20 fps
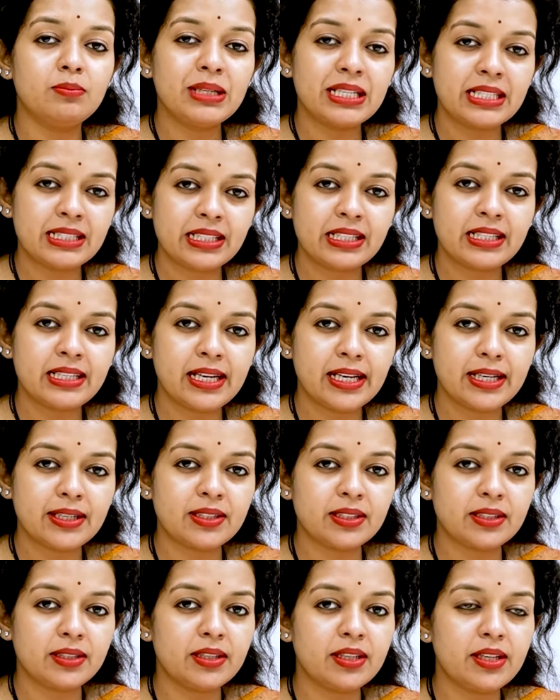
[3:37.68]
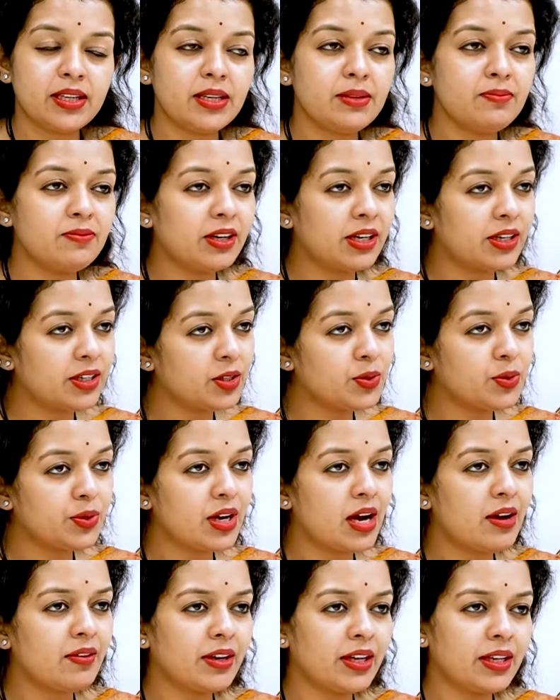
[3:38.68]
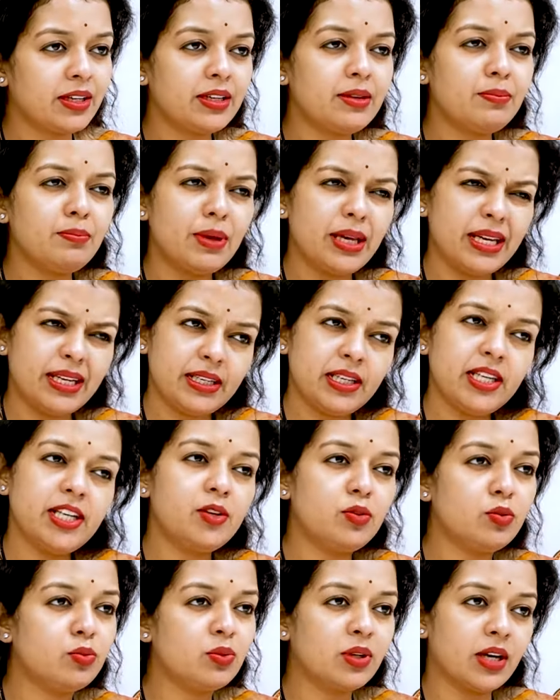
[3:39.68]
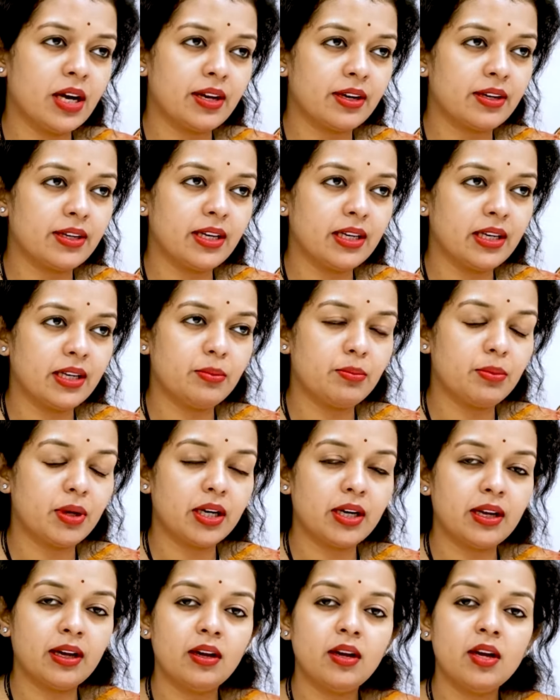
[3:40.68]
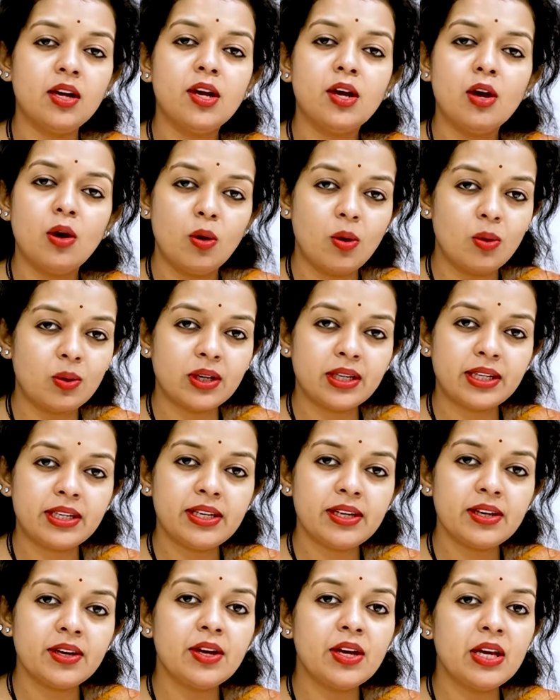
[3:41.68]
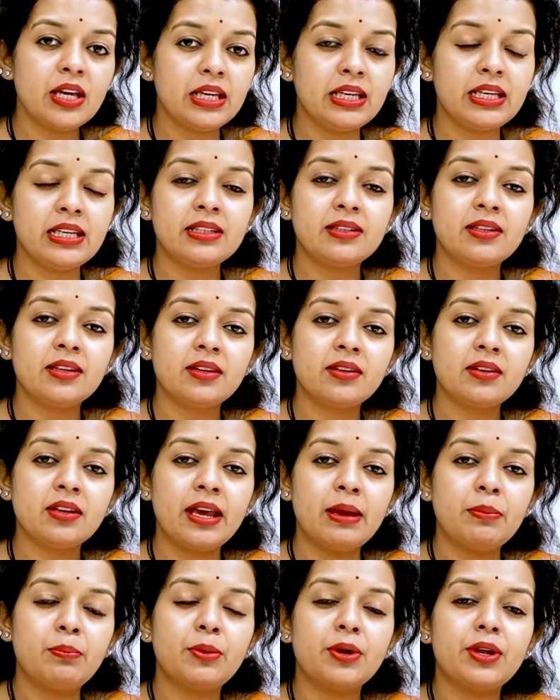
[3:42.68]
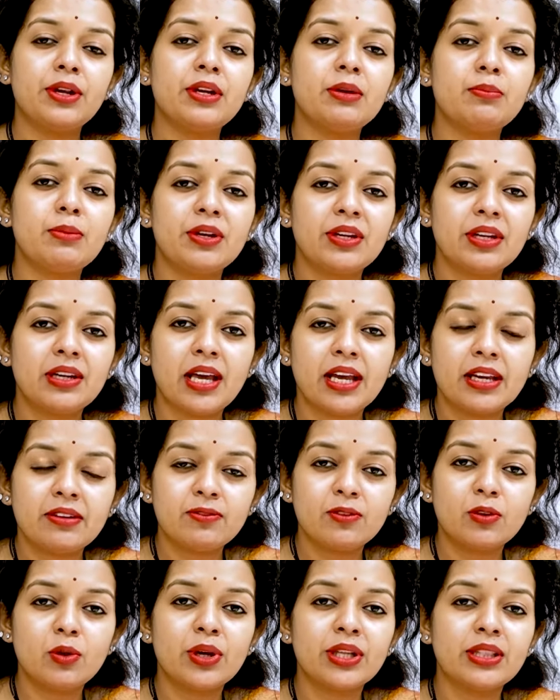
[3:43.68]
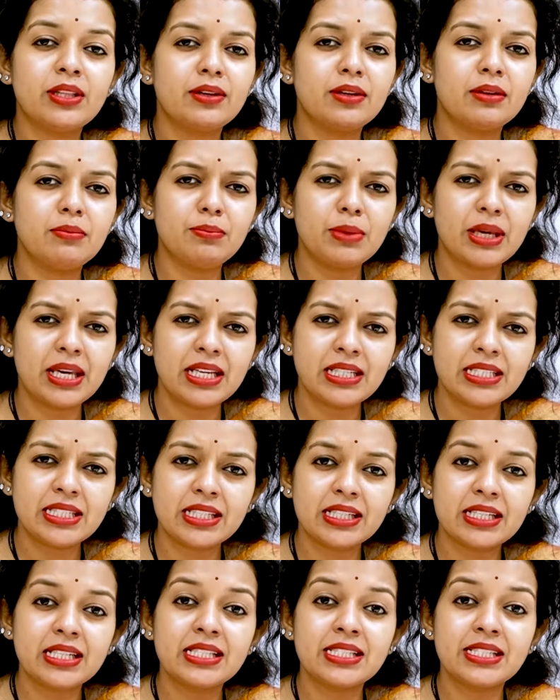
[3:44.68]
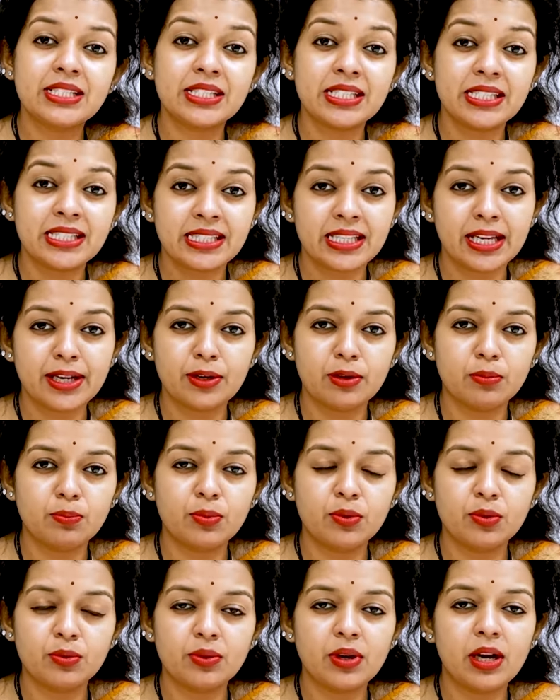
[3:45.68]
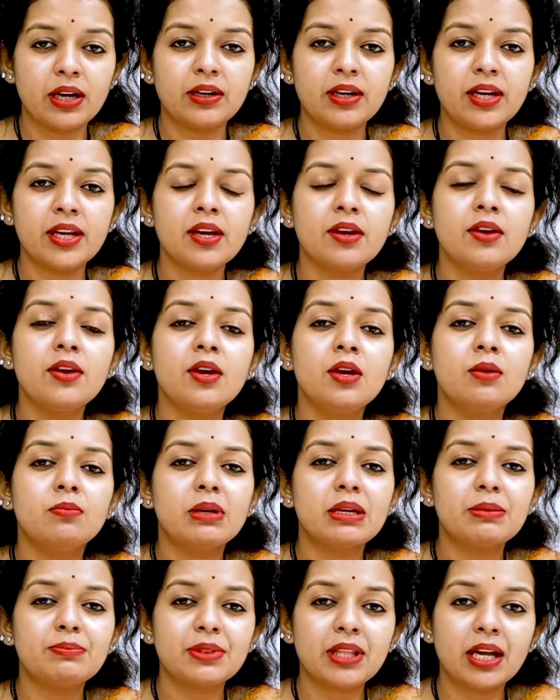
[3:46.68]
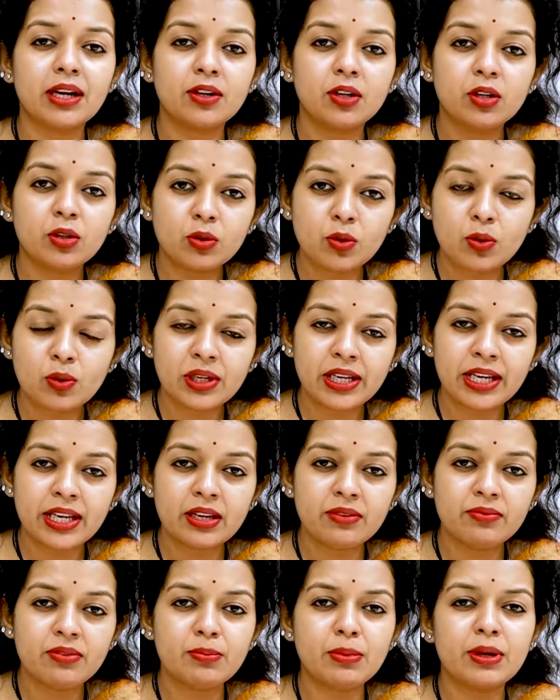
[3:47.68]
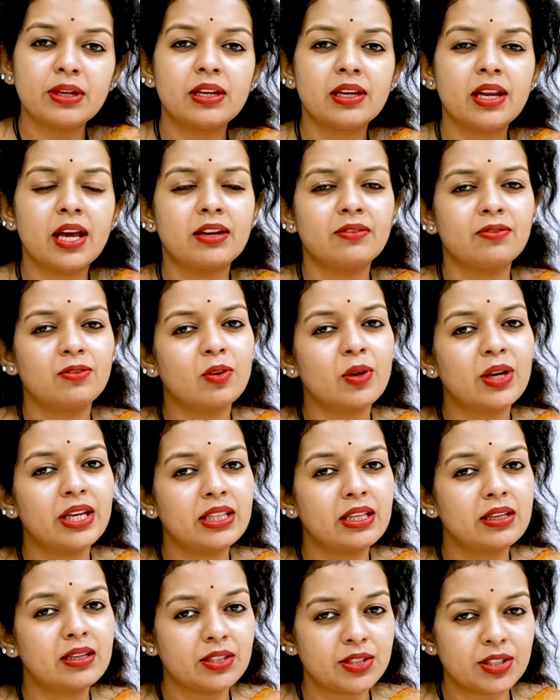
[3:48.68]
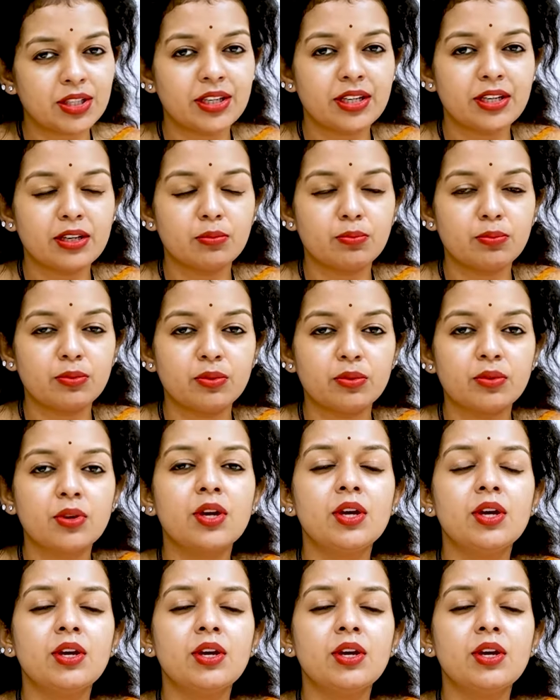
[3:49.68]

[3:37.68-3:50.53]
బేసిక్గా ఏంటంటే ఈ బట్టుకు రావడానికి మెయిన్లీ టూ కారణాలు అనమాట ఒకటి ఈధర్ ఎప్పుడన్నా మన లైఫ్లో ఏదన్నా మేజర్గా స్ట్రెస్ అయినప్పుడు అంటే మనం తట్టుకోలేనివి మన లైఫ్లో ఏదన్నా జరిగినప్పుడు